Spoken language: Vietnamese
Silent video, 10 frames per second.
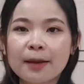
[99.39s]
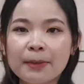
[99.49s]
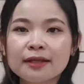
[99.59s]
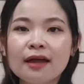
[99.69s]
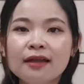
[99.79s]

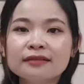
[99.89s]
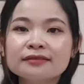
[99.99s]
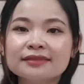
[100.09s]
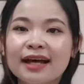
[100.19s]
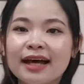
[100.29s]
biết đến
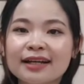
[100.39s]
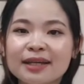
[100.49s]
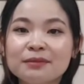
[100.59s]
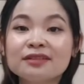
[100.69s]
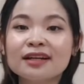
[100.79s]
uh,
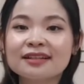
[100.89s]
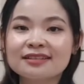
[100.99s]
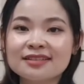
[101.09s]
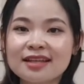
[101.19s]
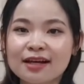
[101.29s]
kem đánh răng
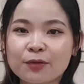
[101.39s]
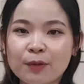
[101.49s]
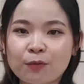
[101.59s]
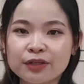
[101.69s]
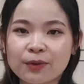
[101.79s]
Carister của
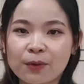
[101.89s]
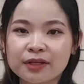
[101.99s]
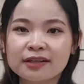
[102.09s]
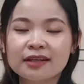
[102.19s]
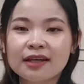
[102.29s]
em quay rồi á